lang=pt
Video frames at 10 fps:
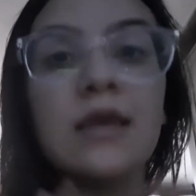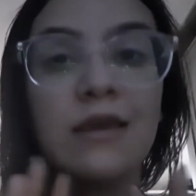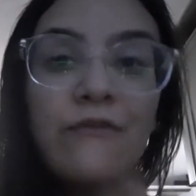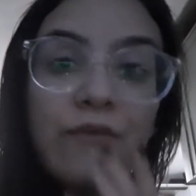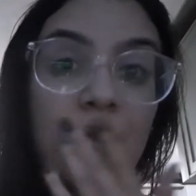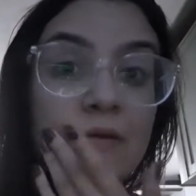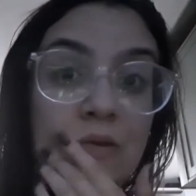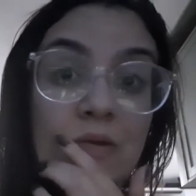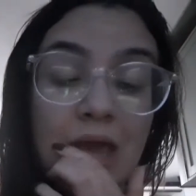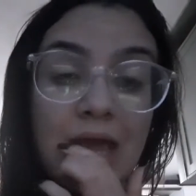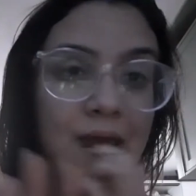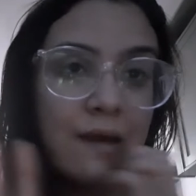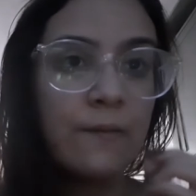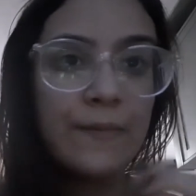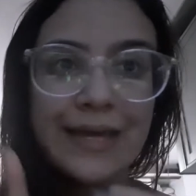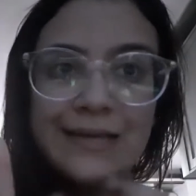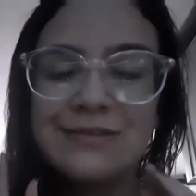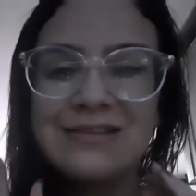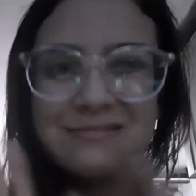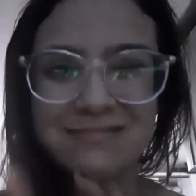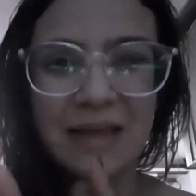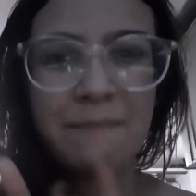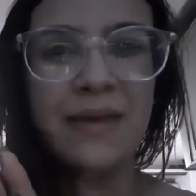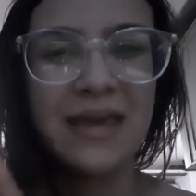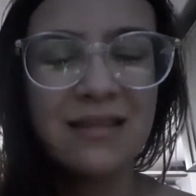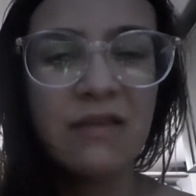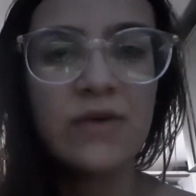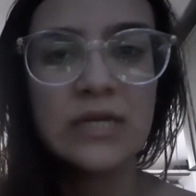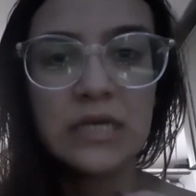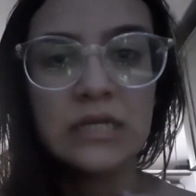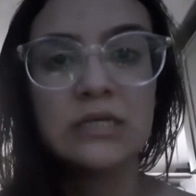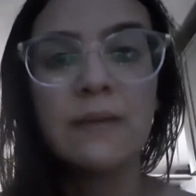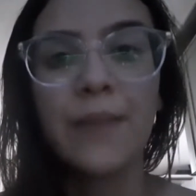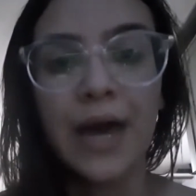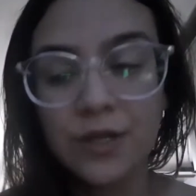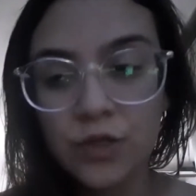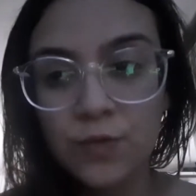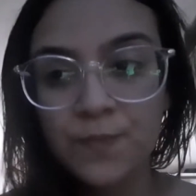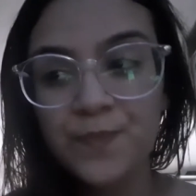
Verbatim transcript: que faltam, que aí realmente tá bem defasada essa parte.